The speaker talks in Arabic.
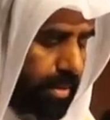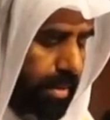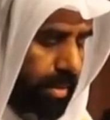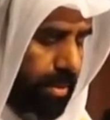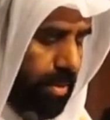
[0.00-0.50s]

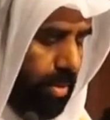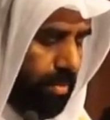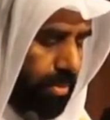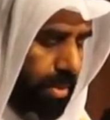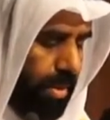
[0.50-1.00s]
والدينية
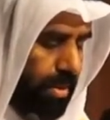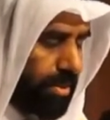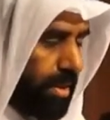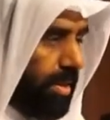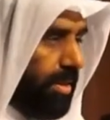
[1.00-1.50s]
والمثل
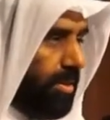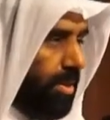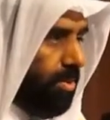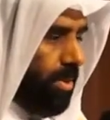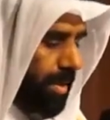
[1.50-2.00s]
الإنسانية
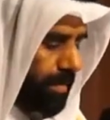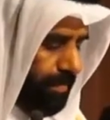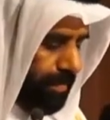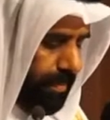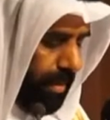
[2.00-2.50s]
العليا
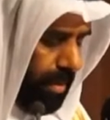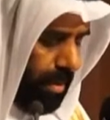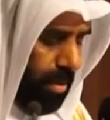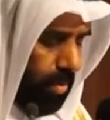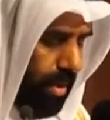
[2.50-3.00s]

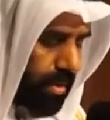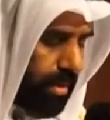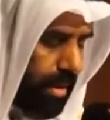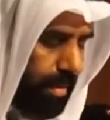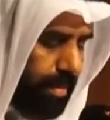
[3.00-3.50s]
وأن
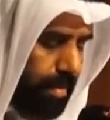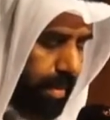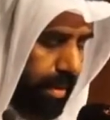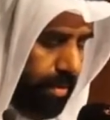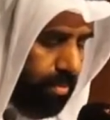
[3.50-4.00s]
تلعب
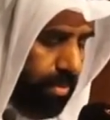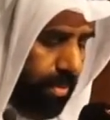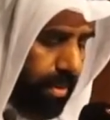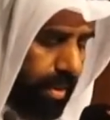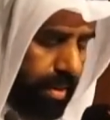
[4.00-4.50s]
المرأة
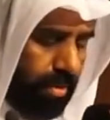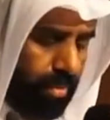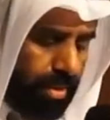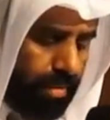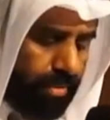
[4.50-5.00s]
دورا
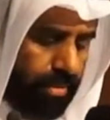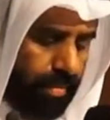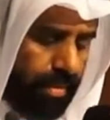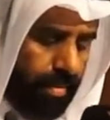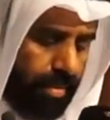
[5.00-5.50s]
حيويا في
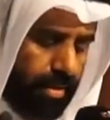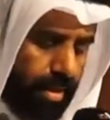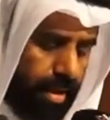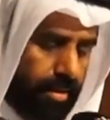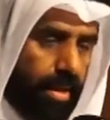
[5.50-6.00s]
جميع
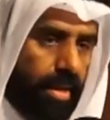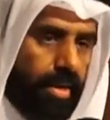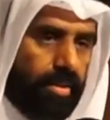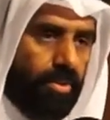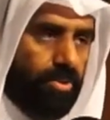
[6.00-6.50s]
مجالات
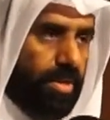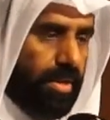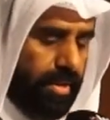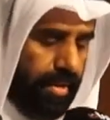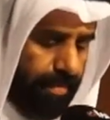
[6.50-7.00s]
الحياة
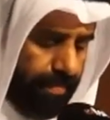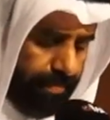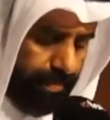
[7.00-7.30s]
الأسرية